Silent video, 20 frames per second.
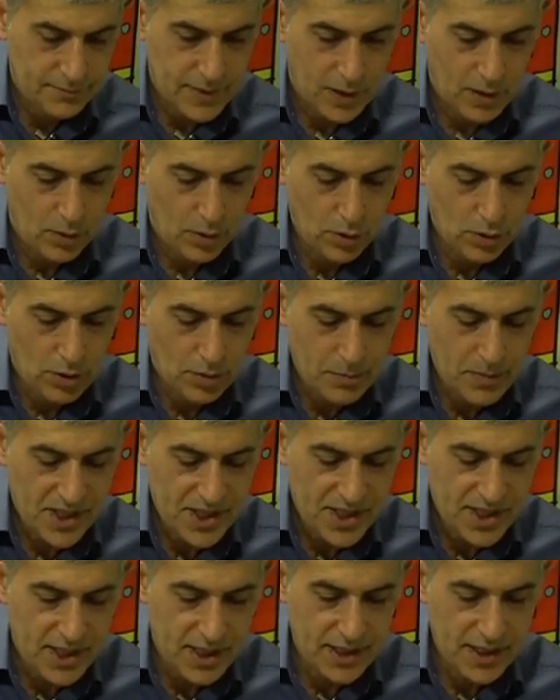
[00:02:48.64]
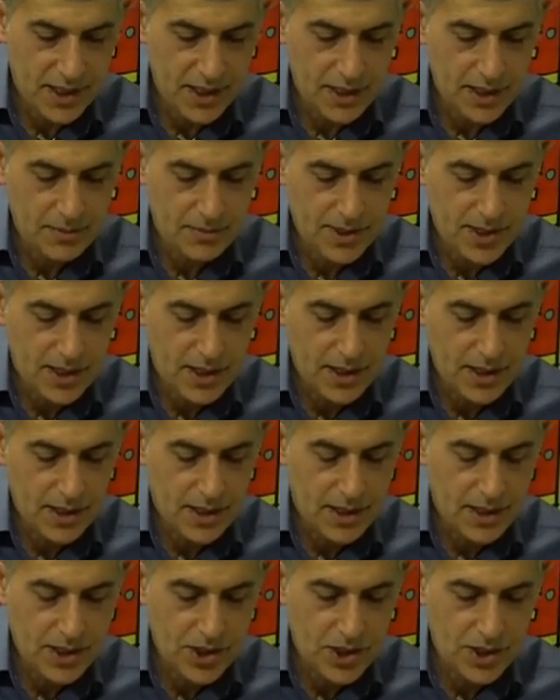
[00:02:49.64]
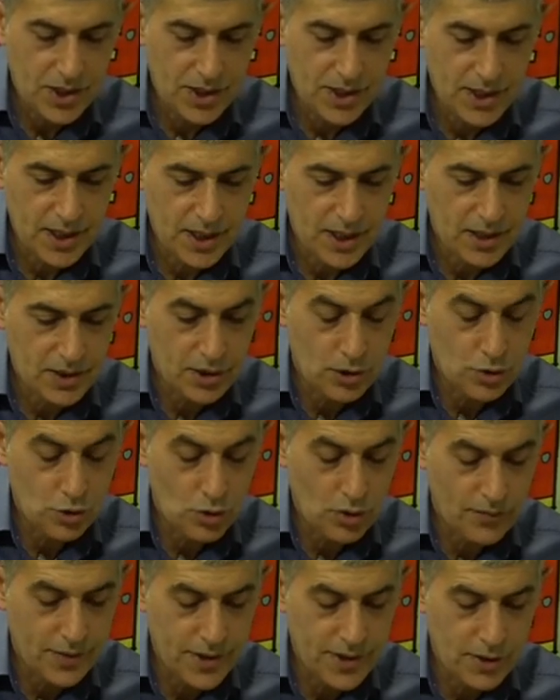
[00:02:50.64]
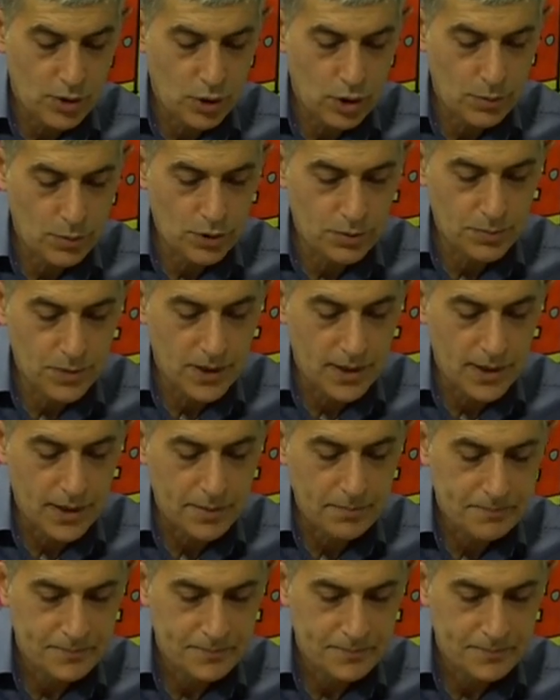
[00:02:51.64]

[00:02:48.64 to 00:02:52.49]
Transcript: 10-15 saniye 20 saniye karıştırırsak yeter. Çok fazla köpürtmeyelim.